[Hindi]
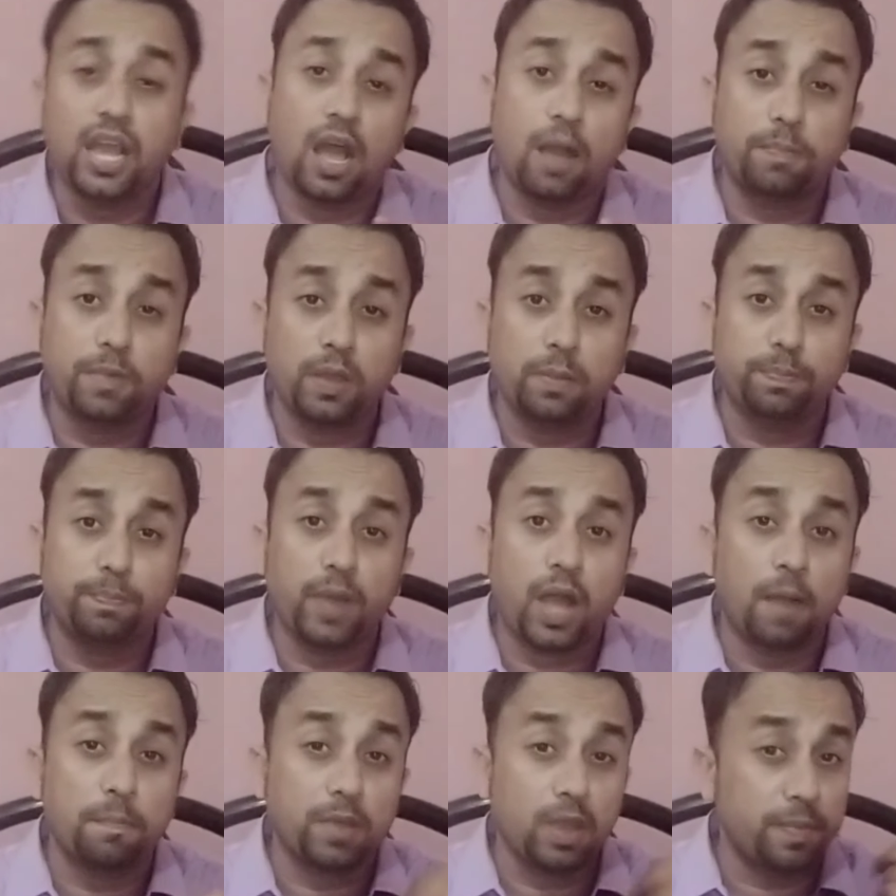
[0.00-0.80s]
रही या आपके
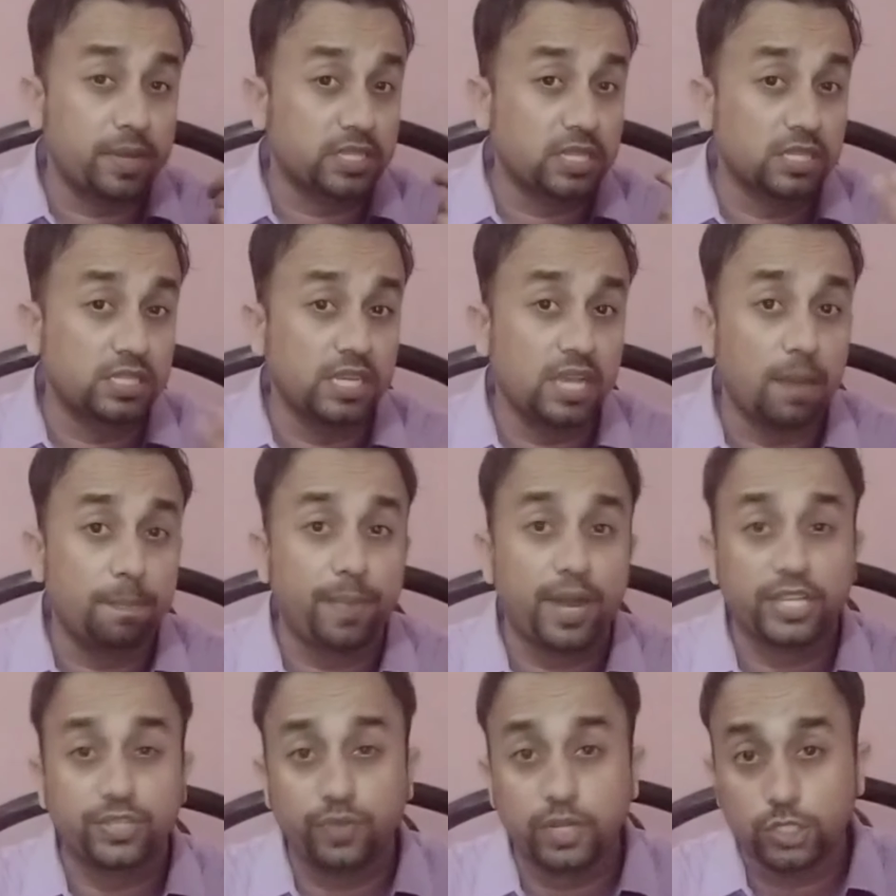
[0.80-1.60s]
आपके पास किसी का
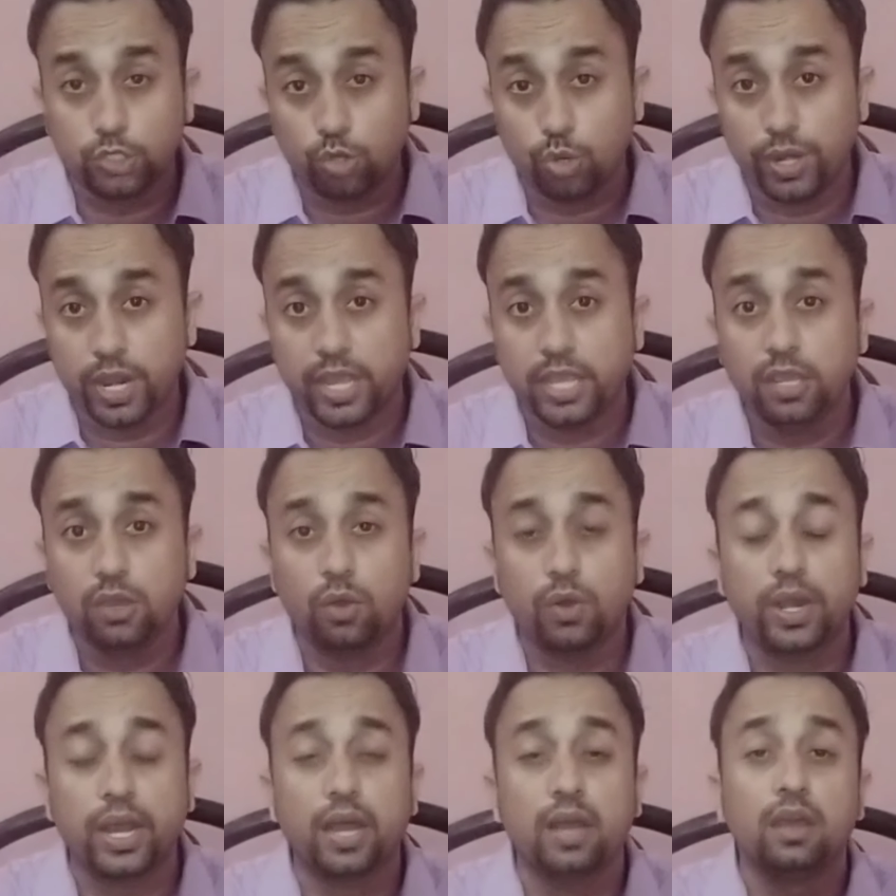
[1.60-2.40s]
पासवर्ड शो नहीं
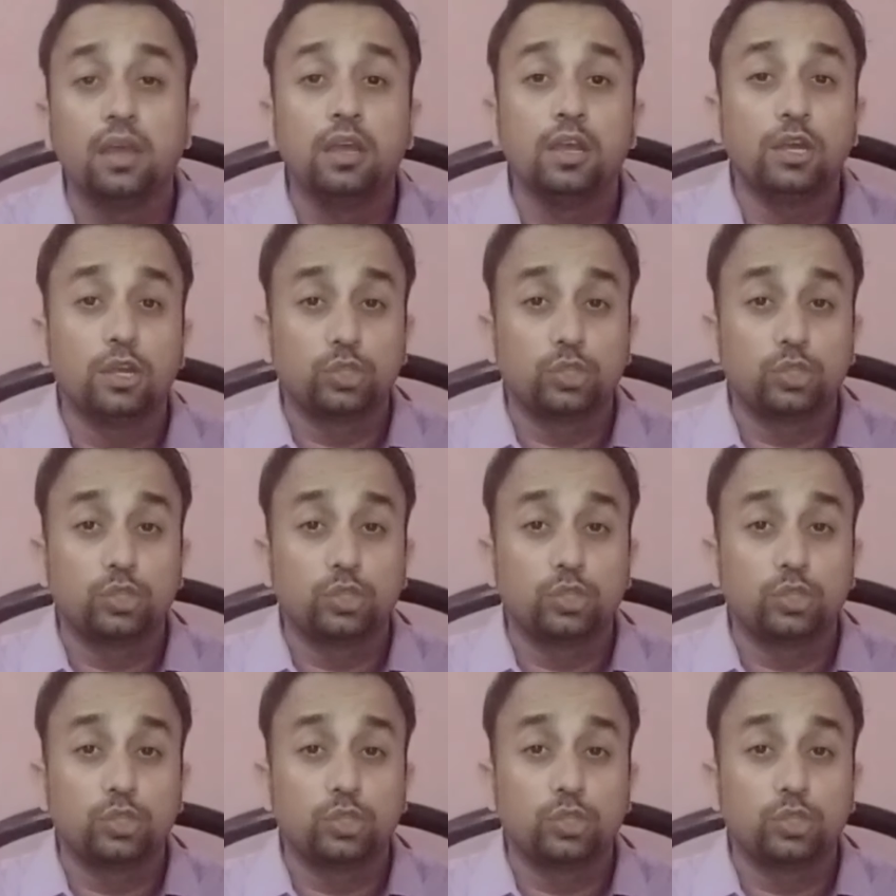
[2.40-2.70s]
हो रहा